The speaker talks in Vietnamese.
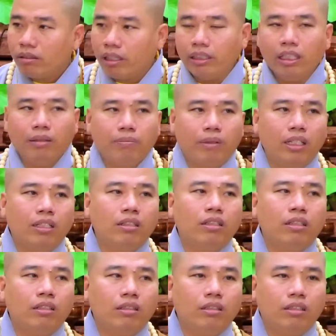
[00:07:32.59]
Tại vì
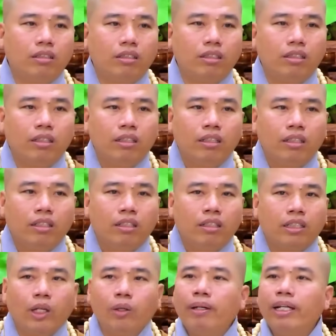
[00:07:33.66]
mình
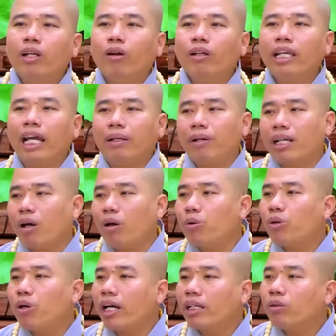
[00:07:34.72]
chịu bị nói vài ba
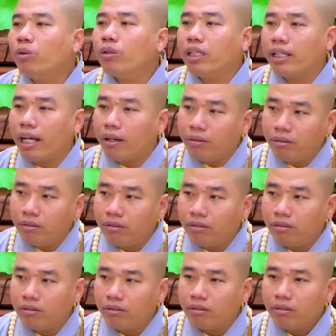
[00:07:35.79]
câu có ăn thua gì đâu.
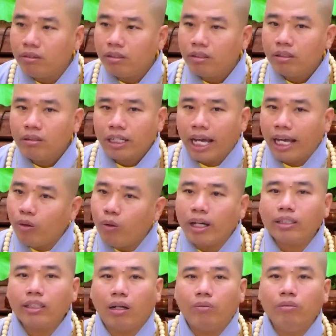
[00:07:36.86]
Cái
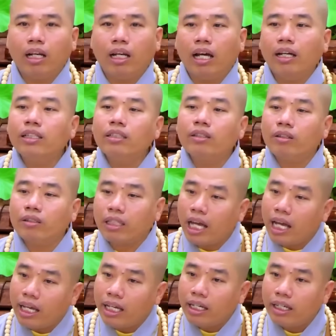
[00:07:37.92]
quan trọng là lợi ích cho người
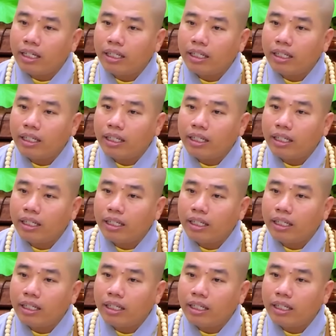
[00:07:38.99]
ta.